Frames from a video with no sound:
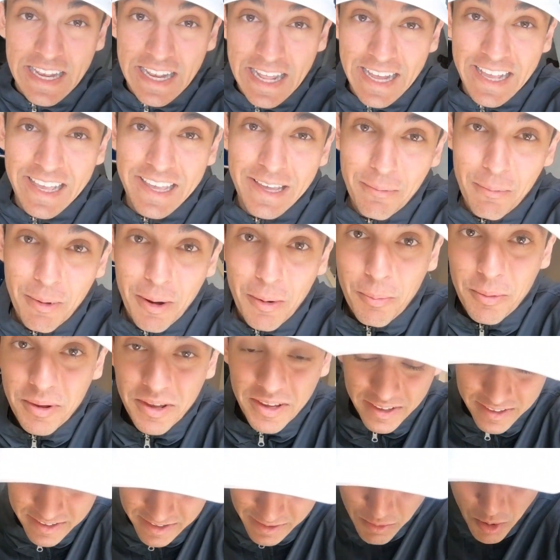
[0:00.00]
daqui, mano,
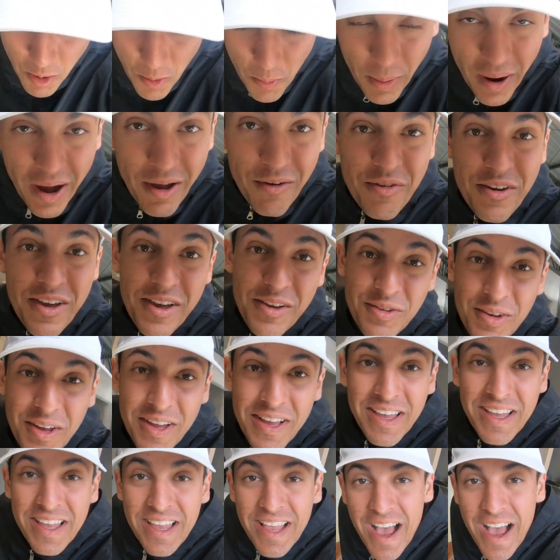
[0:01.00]
porque se meu pai ver isso aqui,